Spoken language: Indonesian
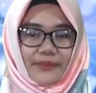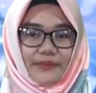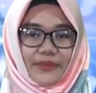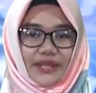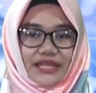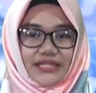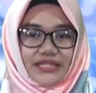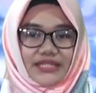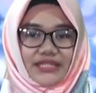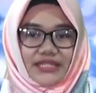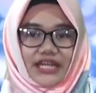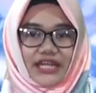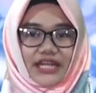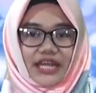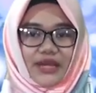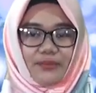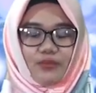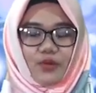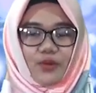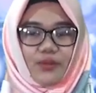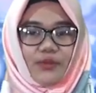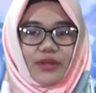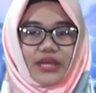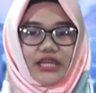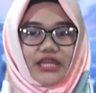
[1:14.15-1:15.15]
Presiden
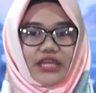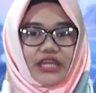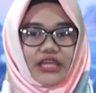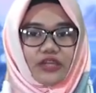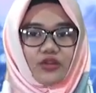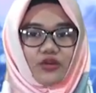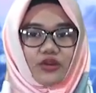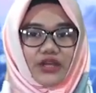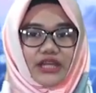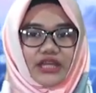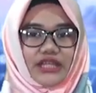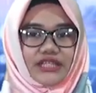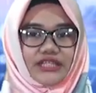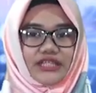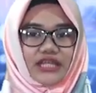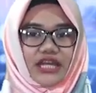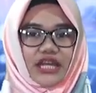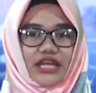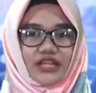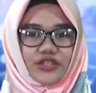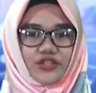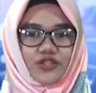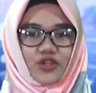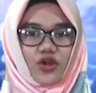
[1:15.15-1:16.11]
Republik Indonesia